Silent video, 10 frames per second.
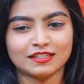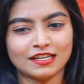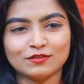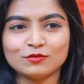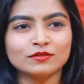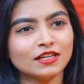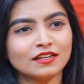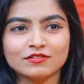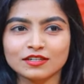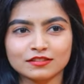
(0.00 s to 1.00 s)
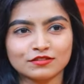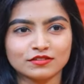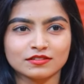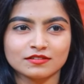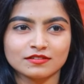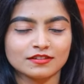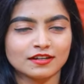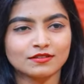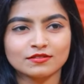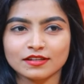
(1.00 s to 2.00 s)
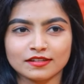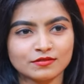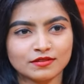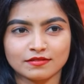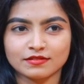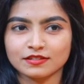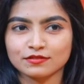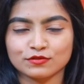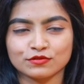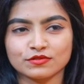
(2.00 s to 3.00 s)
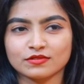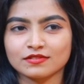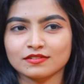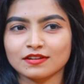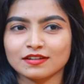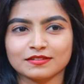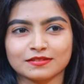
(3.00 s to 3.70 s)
తను తన వర్క్స్ చూసుకుంటున్నాడు నేను నా వర్క్స్ చూసుకుంటున్నాను